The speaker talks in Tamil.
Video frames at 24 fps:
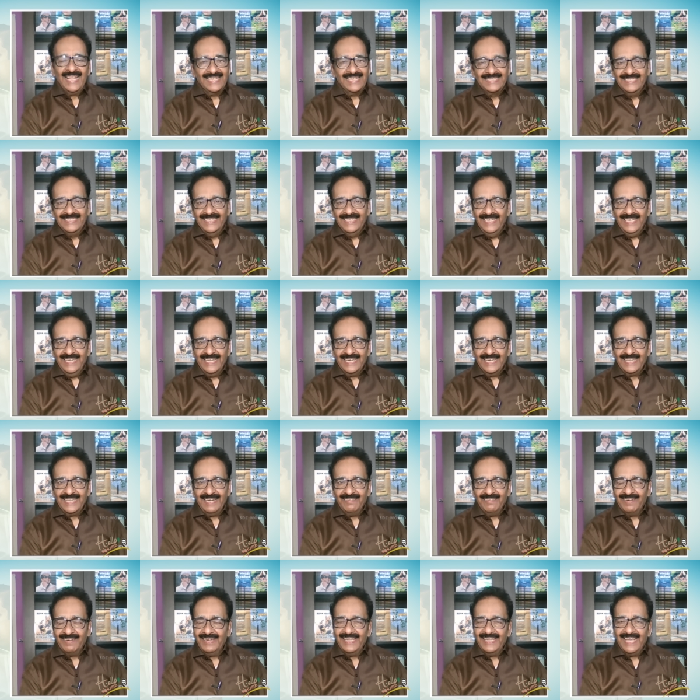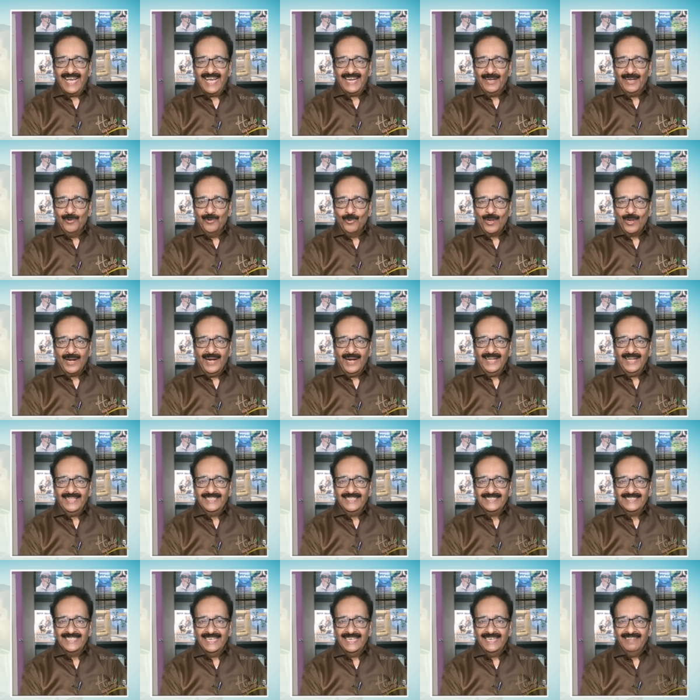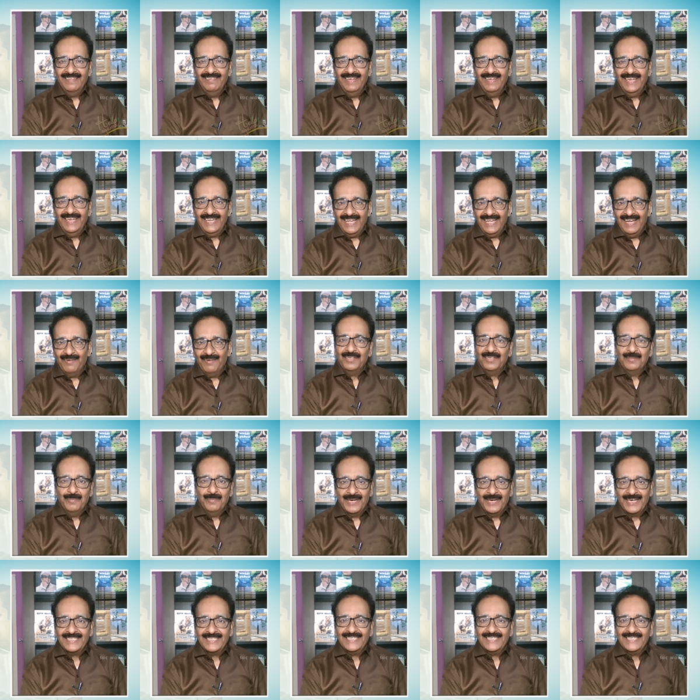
ஆனால் சீனியர் தலைவர்கள் யாரையும் உடன் அழைத்து செல்லவில்லை அவரது